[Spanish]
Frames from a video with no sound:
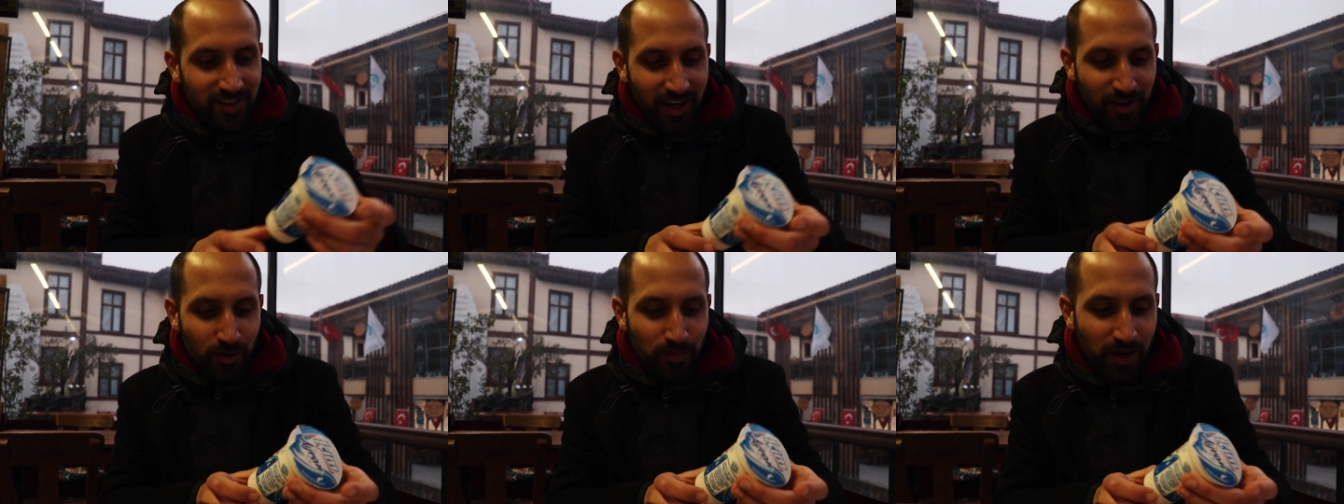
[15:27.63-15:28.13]
se
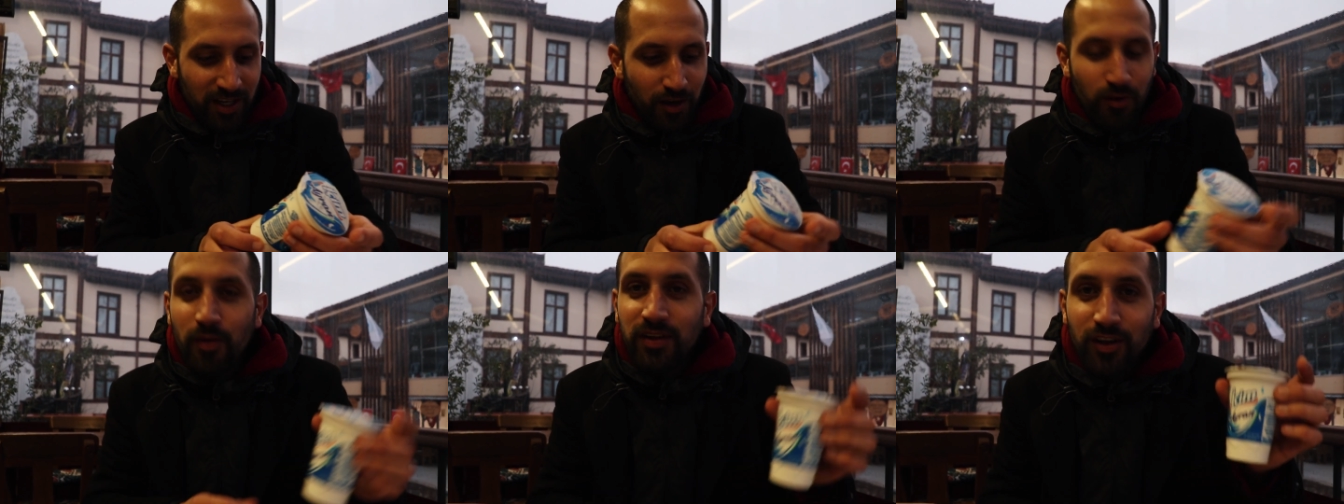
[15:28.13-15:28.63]
acompaña
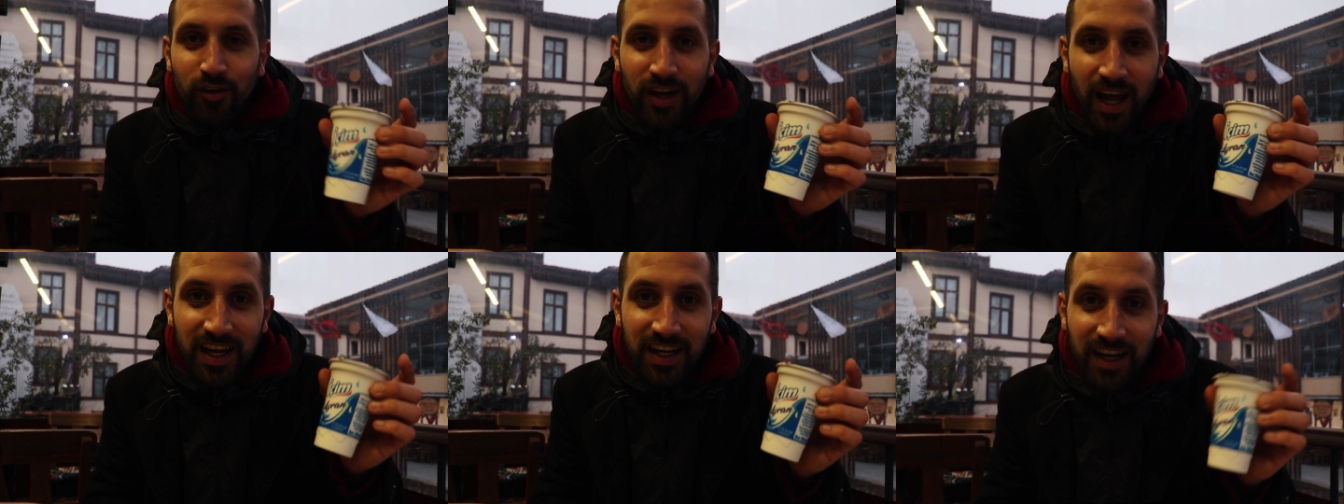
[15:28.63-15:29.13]
obviamente con
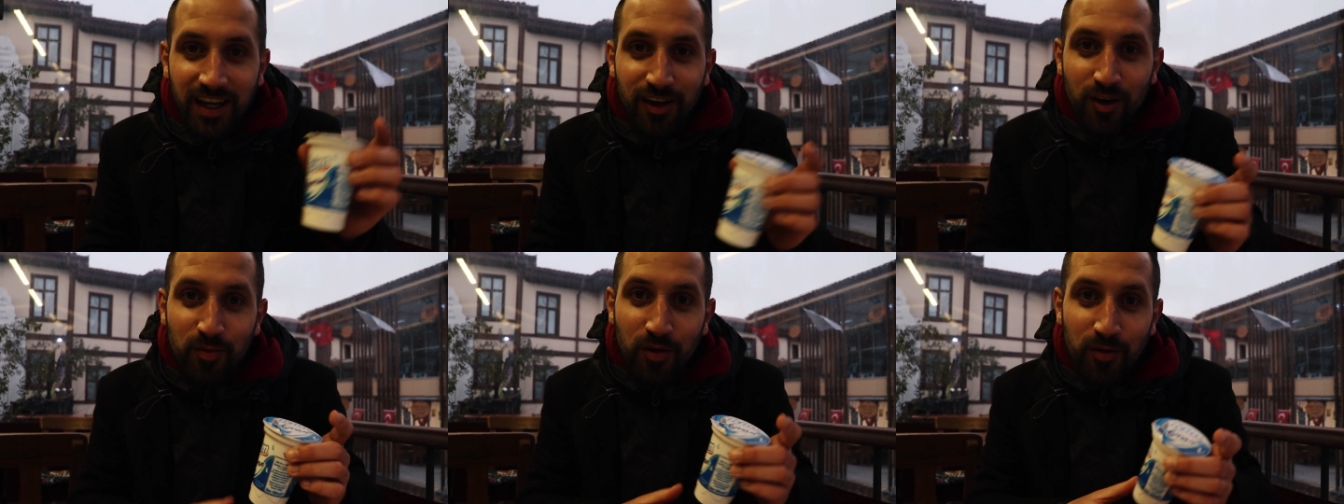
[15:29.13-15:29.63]
ayran que es
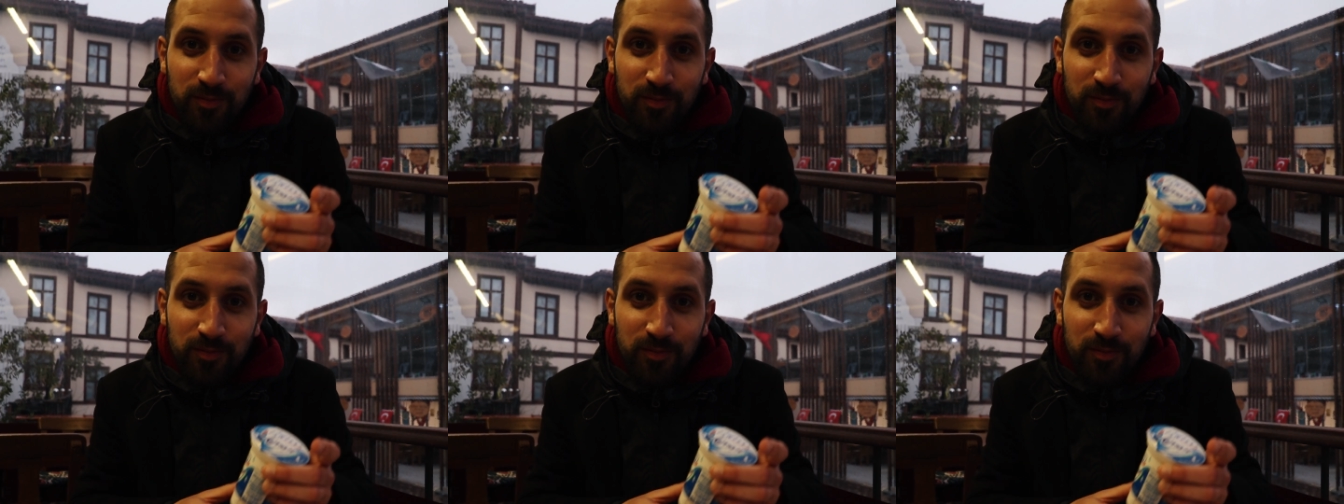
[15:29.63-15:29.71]
como